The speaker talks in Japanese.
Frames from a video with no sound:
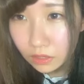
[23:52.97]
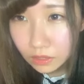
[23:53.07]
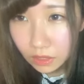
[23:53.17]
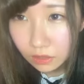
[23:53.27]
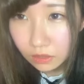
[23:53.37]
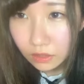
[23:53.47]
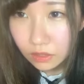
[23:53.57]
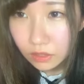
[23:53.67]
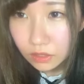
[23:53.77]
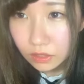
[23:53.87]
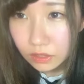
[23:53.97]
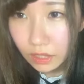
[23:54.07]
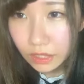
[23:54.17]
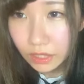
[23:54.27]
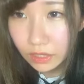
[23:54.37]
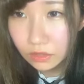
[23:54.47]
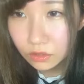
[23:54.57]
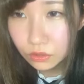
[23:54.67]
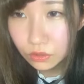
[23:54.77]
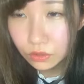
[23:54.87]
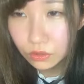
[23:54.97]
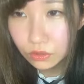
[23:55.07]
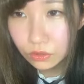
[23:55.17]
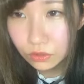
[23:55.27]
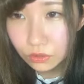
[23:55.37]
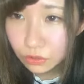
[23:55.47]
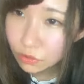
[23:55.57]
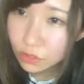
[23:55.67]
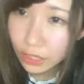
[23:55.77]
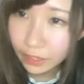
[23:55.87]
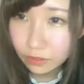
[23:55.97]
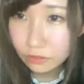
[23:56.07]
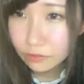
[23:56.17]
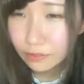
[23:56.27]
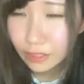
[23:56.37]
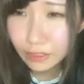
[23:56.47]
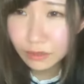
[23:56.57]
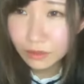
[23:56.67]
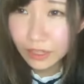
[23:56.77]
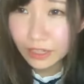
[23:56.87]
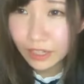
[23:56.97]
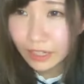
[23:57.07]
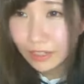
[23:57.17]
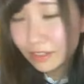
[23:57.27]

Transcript: サジさんサイレンス鈴鹿やん何それサイ